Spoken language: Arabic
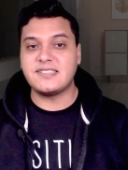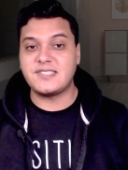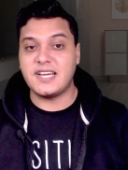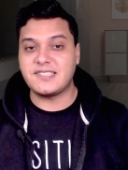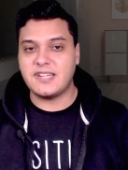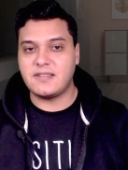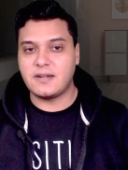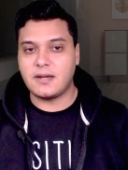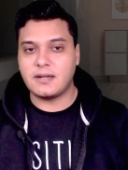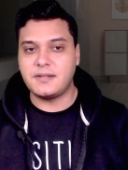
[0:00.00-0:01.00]
السياسات
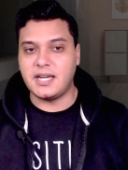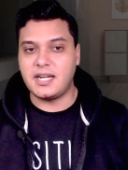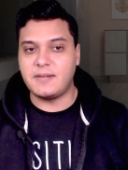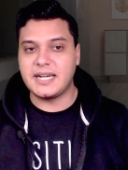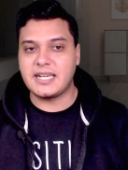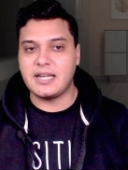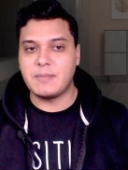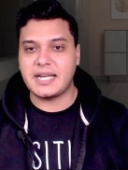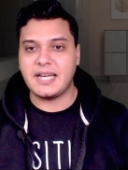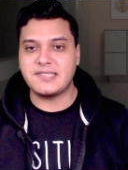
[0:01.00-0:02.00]
النقدية للبنك
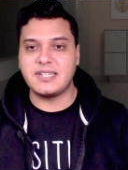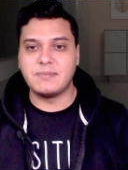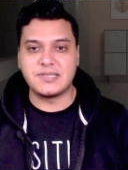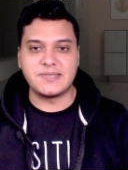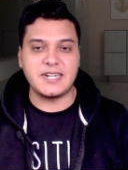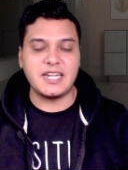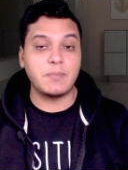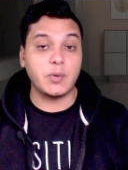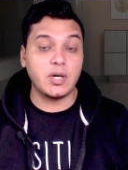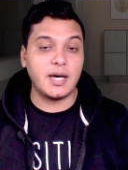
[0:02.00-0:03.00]
المركزي المصري
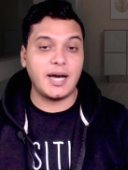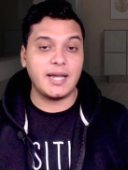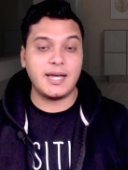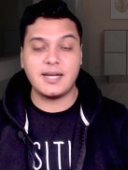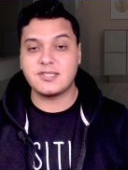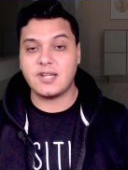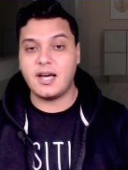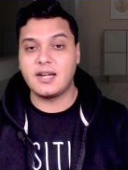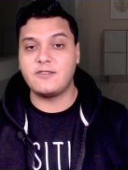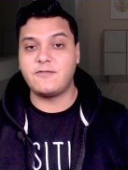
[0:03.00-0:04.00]
الإبقاء على
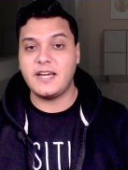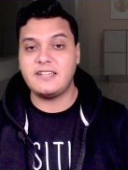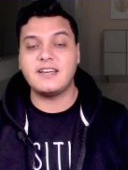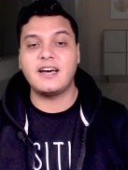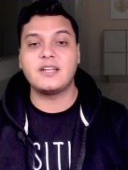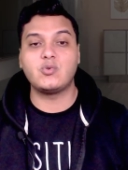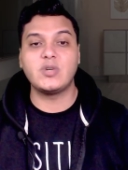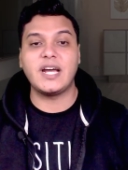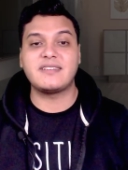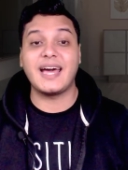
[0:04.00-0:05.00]
أسعار الفايدة
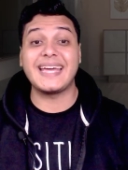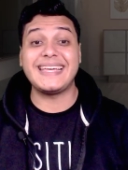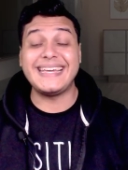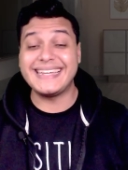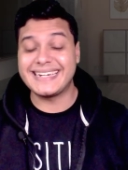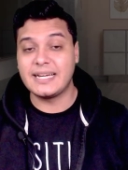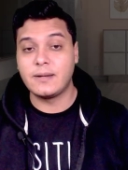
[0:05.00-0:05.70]
دون تغيير